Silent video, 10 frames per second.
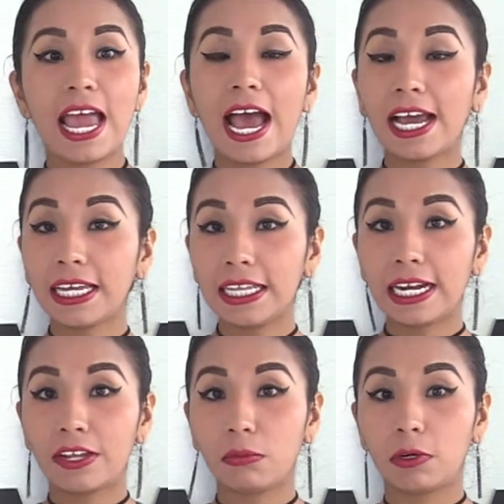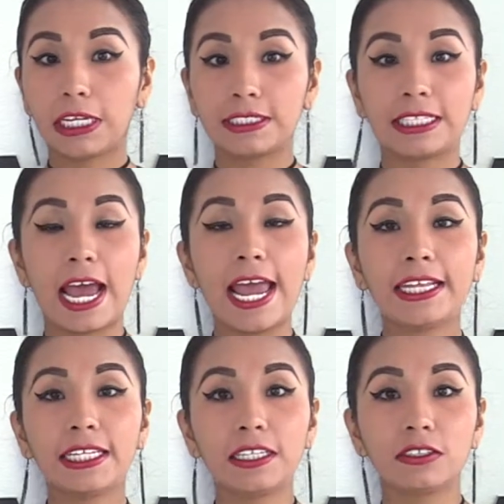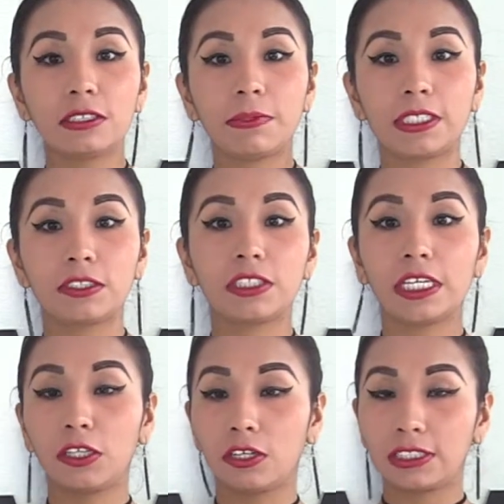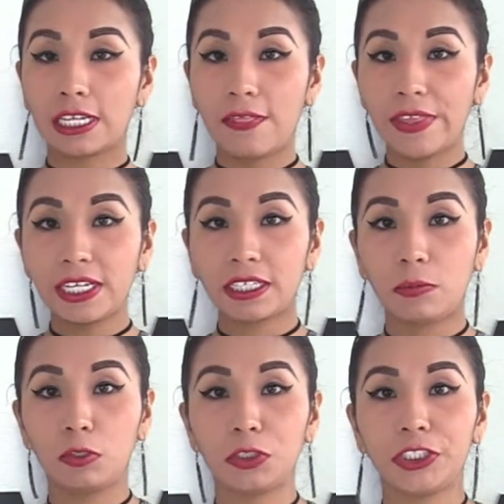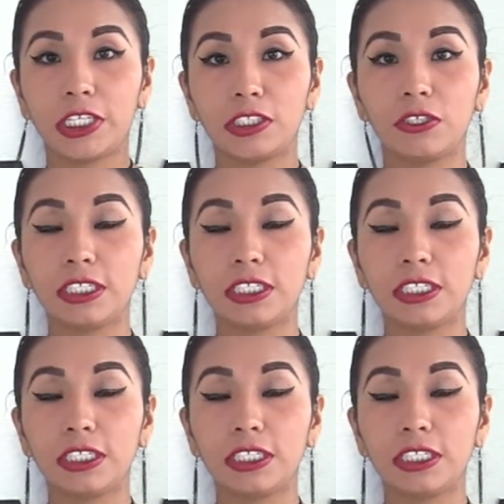ha generado molestia entre los diversos sectores del revolucionario